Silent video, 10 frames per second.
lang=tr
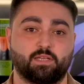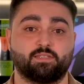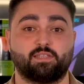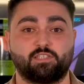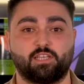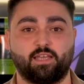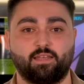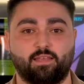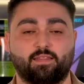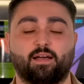Sizce
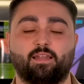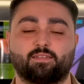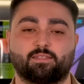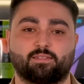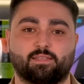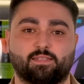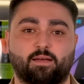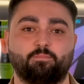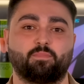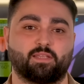ideal hazır
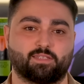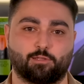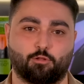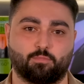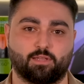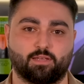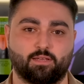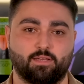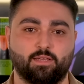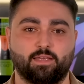sistem nasıl olmalı?
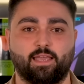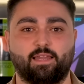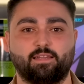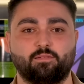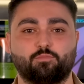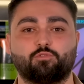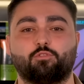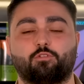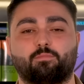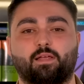Gelin bunu
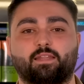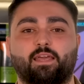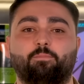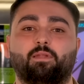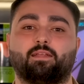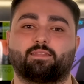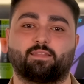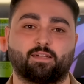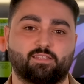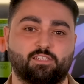yorumlarda hep birlikte
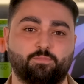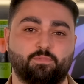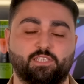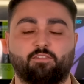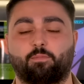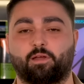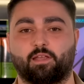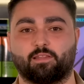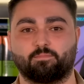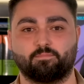tartışıp cevap
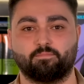arayalım.